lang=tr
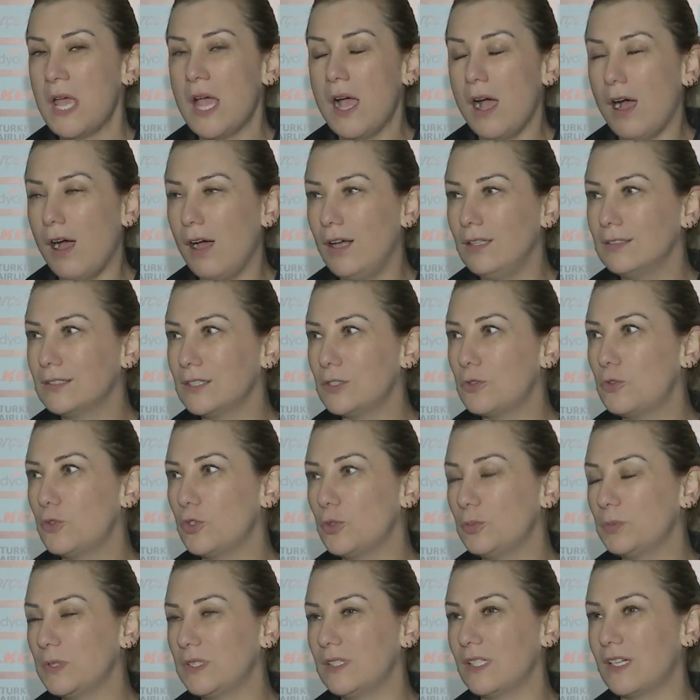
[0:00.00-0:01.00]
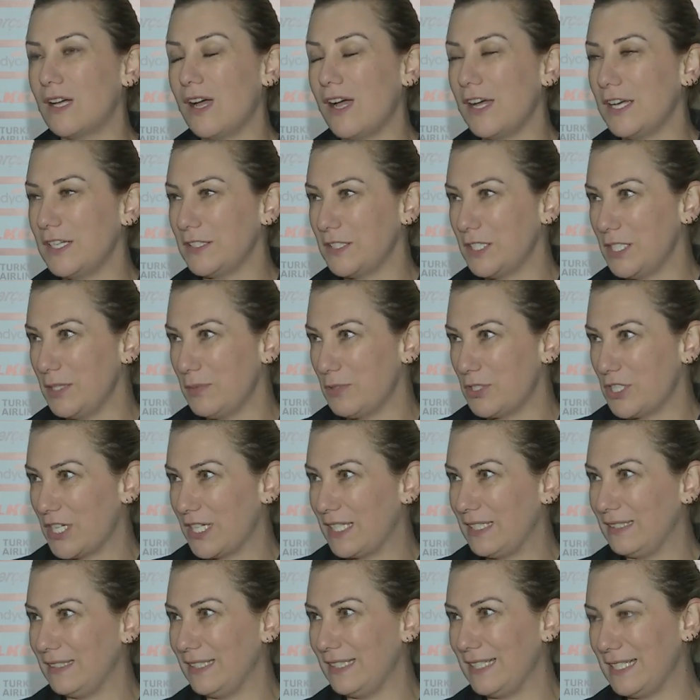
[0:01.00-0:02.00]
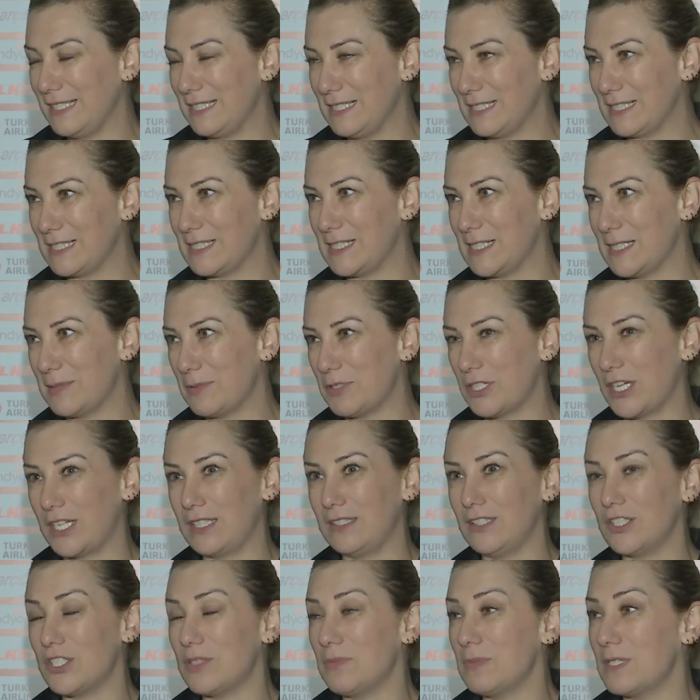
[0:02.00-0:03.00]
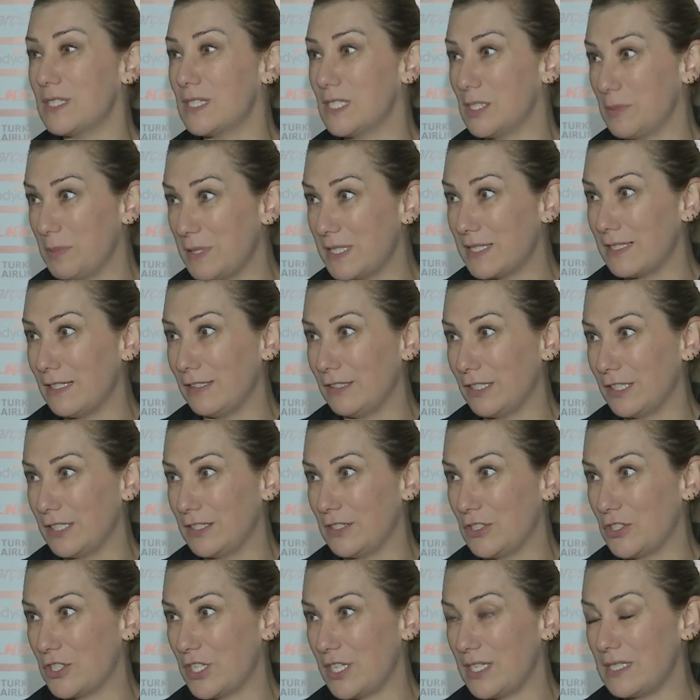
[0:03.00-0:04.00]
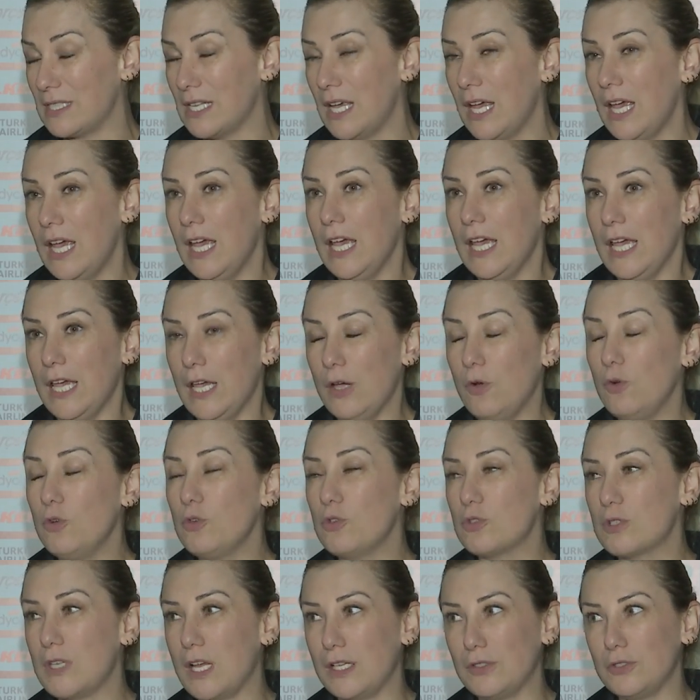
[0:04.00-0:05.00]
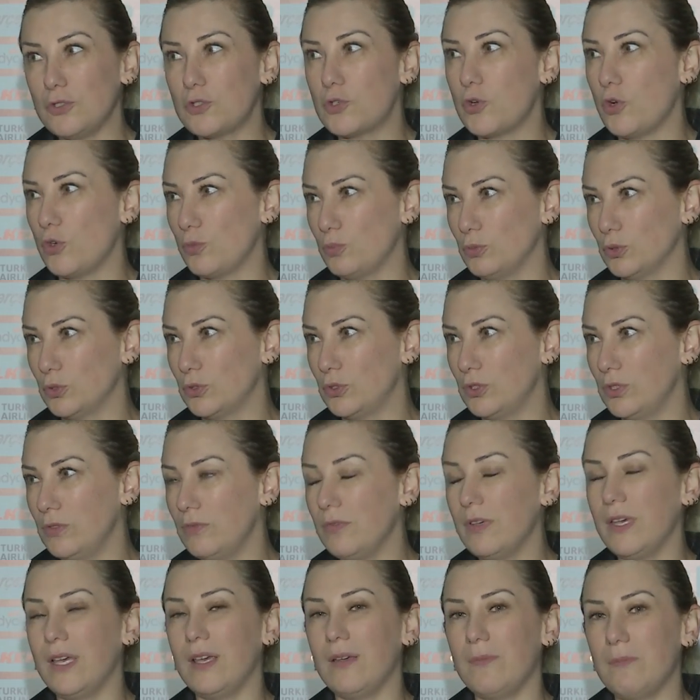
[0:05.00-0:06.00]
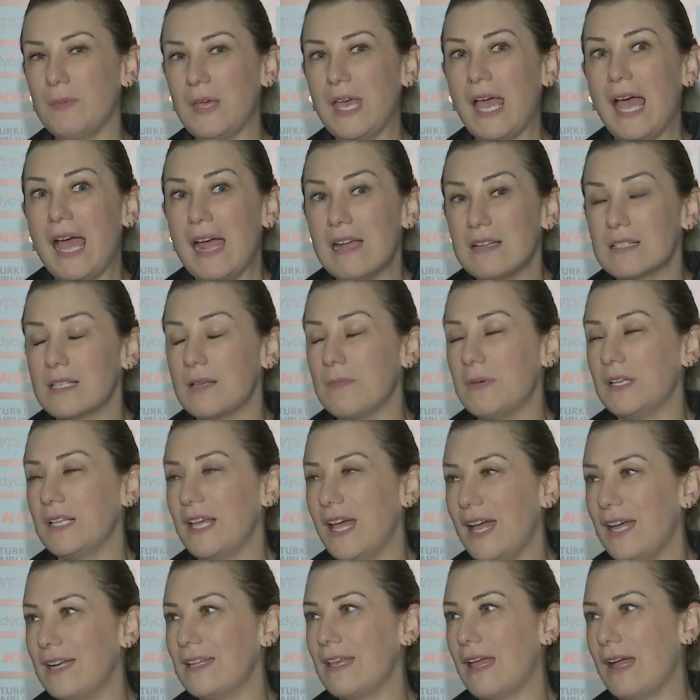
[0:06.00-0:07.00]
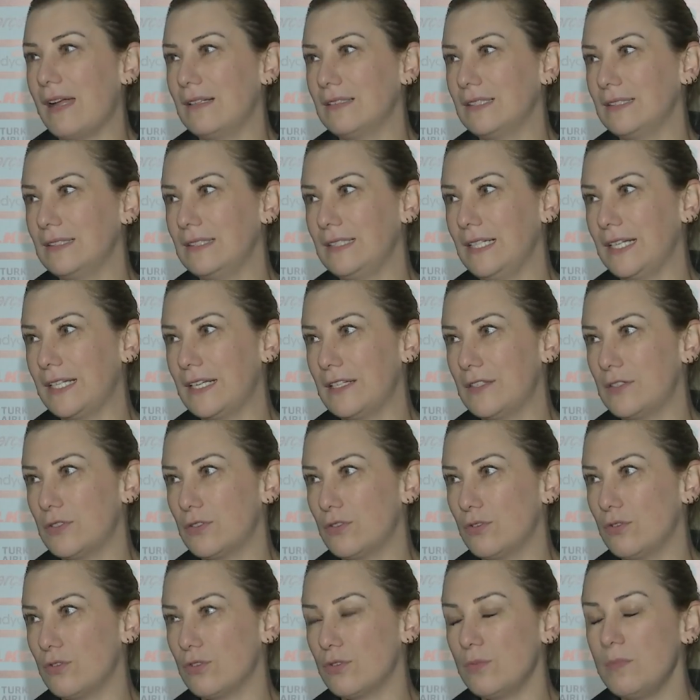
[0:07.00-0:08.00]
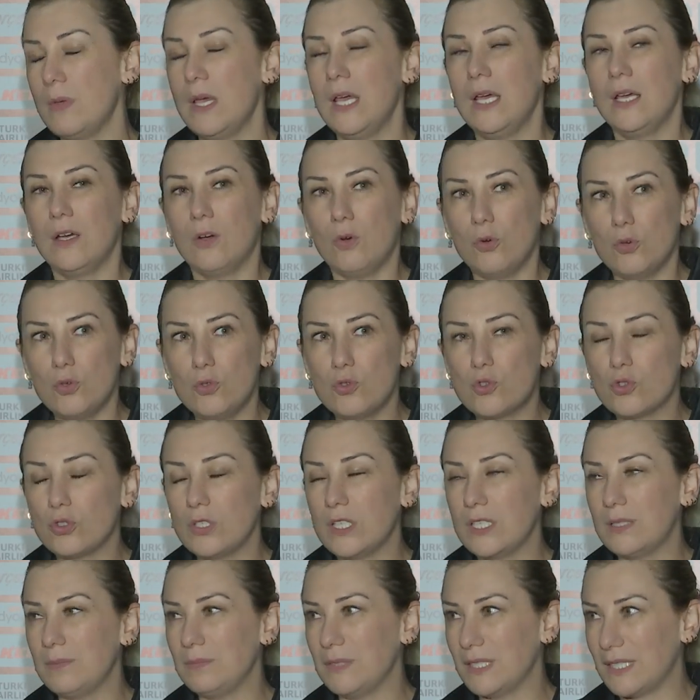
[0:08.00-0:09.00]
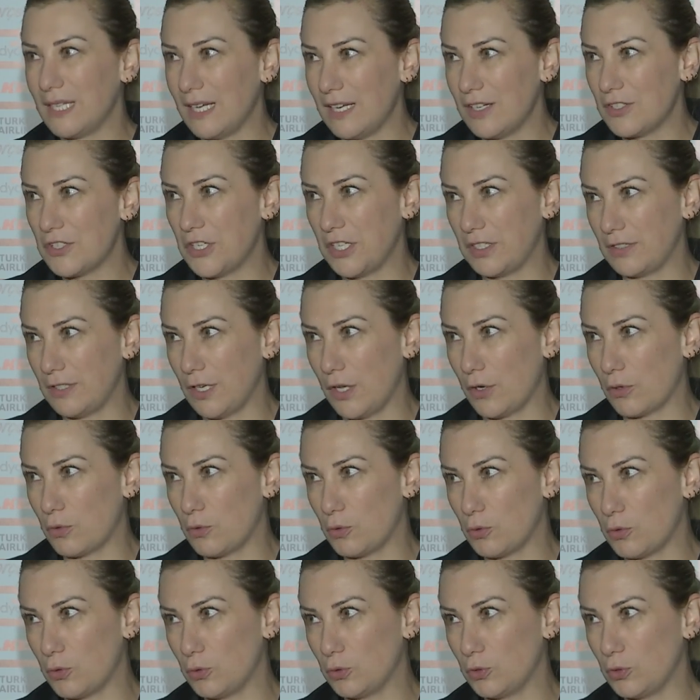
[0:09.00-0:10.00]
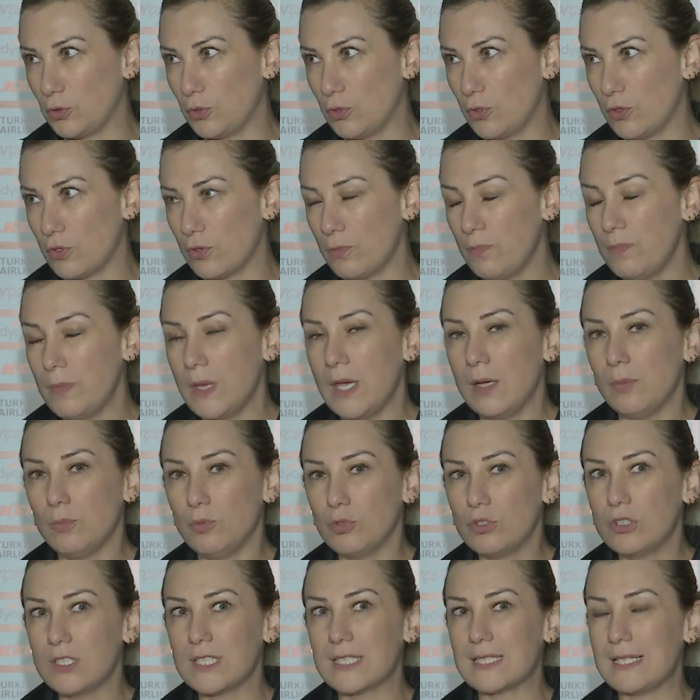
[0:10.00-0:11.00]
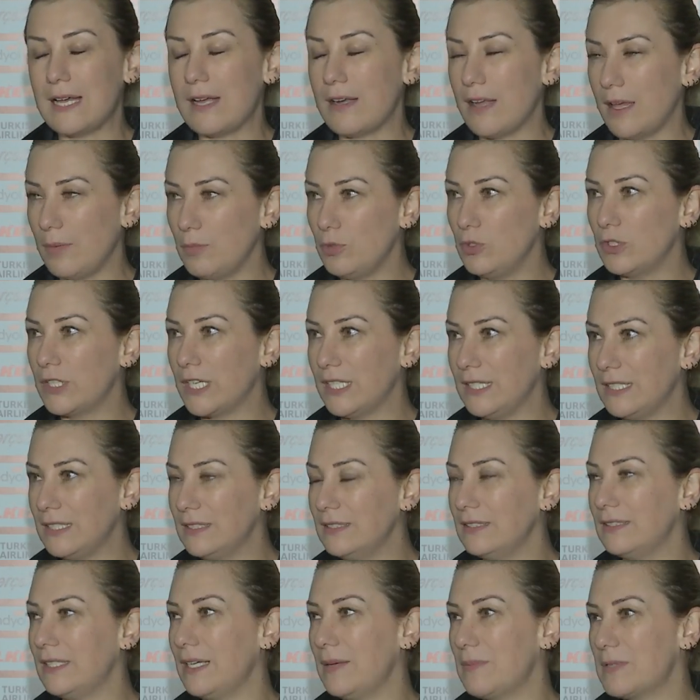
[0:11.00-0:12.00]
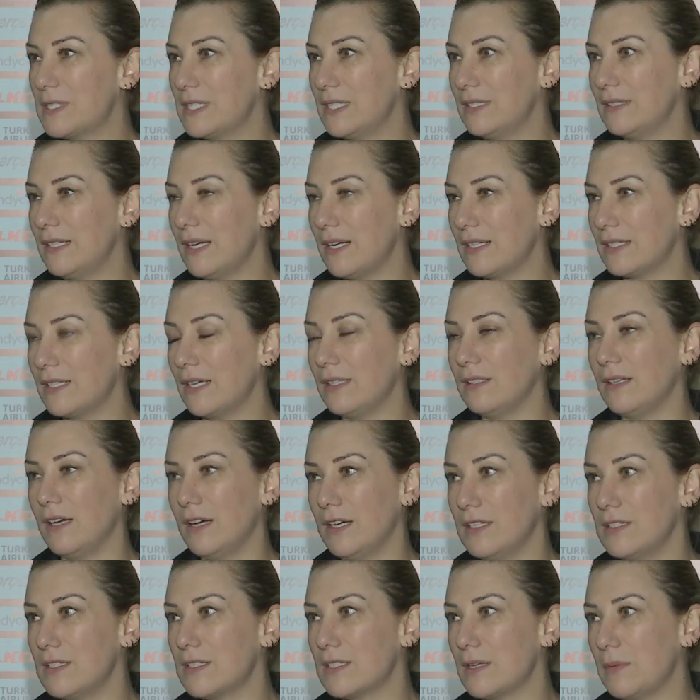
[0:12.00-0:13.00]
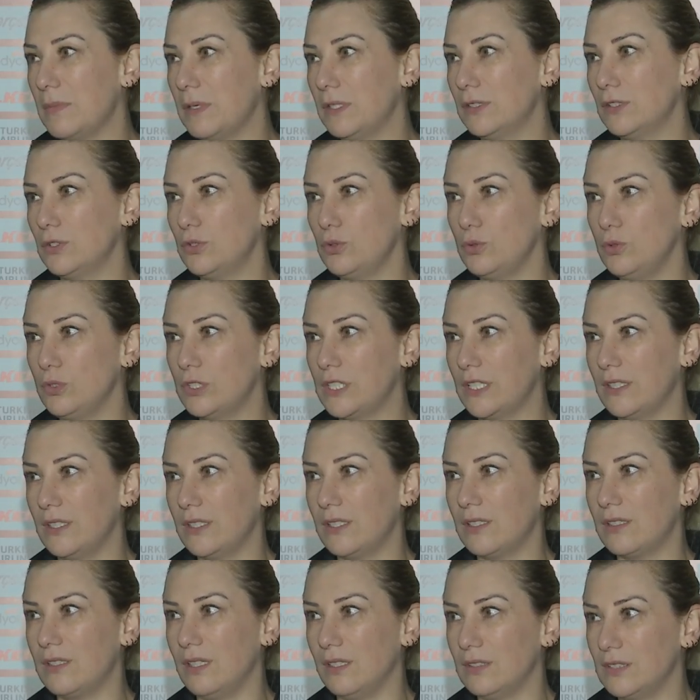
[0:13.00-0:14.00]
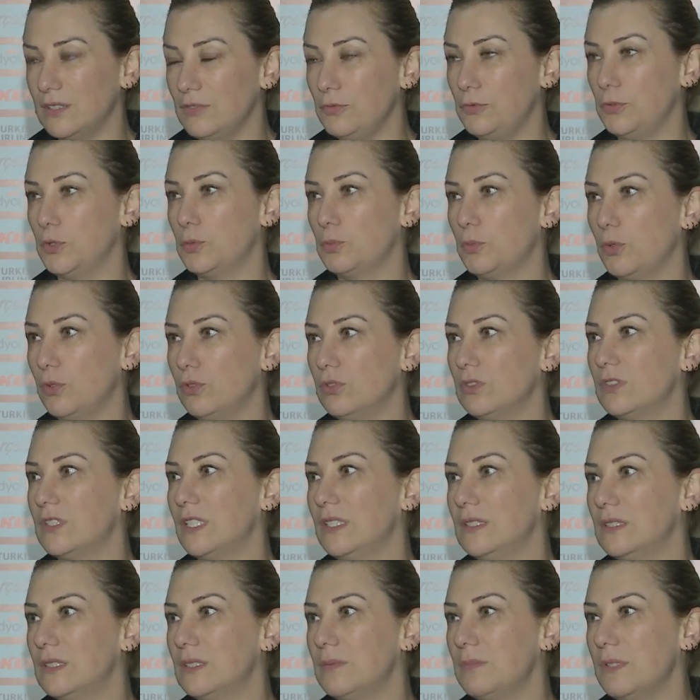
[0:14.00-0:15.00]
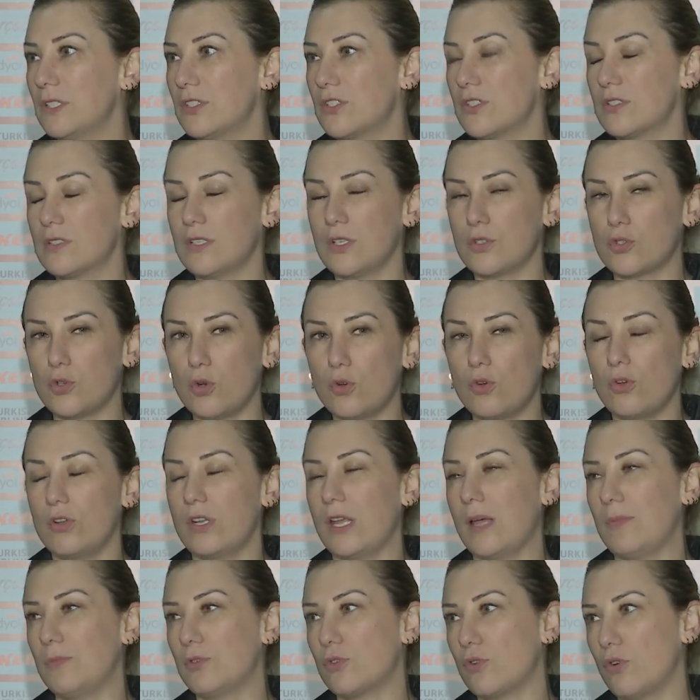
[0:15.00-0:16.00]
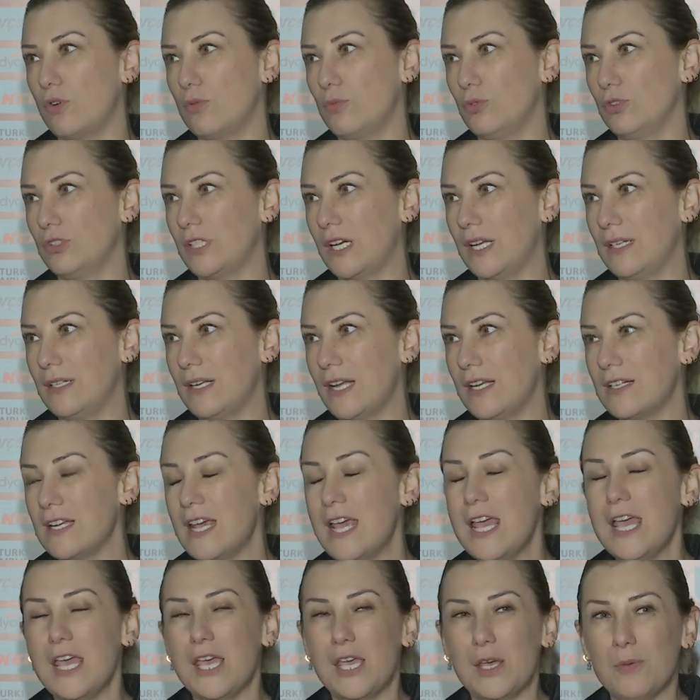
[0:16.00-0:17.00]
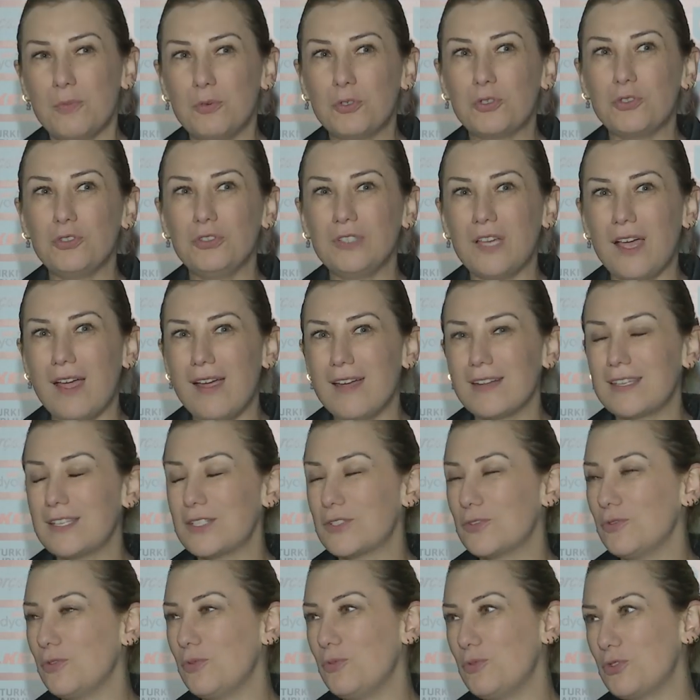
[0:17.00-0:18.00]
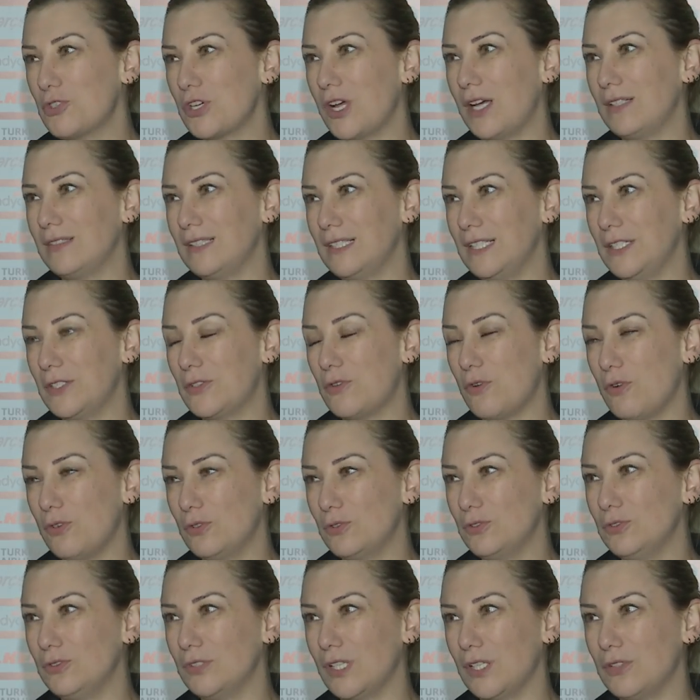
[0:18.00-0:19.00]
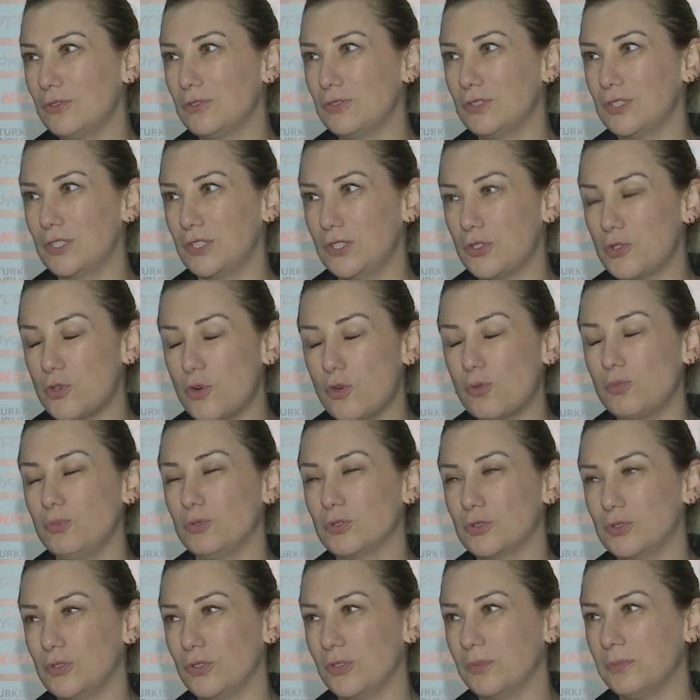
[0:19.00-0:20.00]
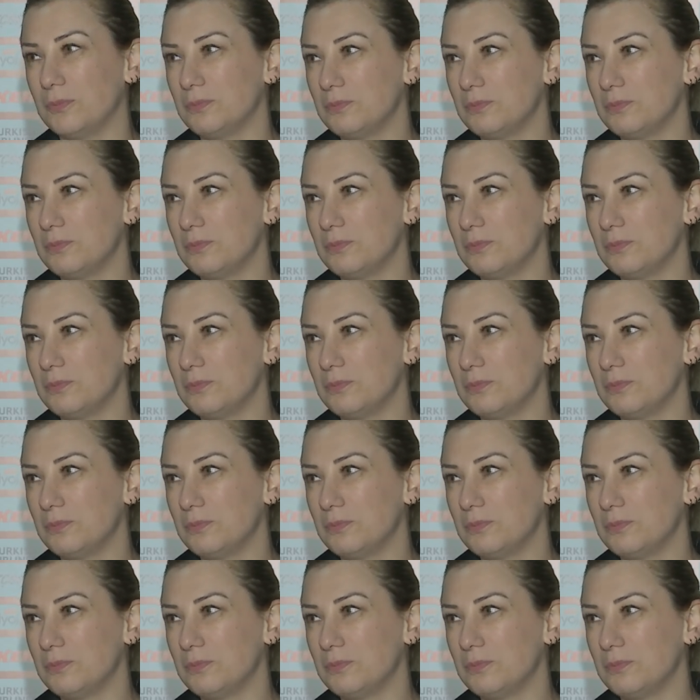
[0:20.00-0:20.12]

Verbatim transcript: Aldık. Grupta da gayet iyi bir şekilde, yenilgisiz bir şekilde şimdi Sırbistan'a gideceğiz. E, o yüzden de çok mutluyum ve her zaman her yerde dile getiriyorum. Oyuncularımla gerçekten gurur duyuyorum. Bu kızlar hem ülkelerini temsil eden ederken aynı zamanda da ülkedeki kadın futbolunun tanıtımı açısından çok önemli rol modeller. E, bugün de herkesin o mücadeleyi gördüğünden dolayı da çok mutluyum.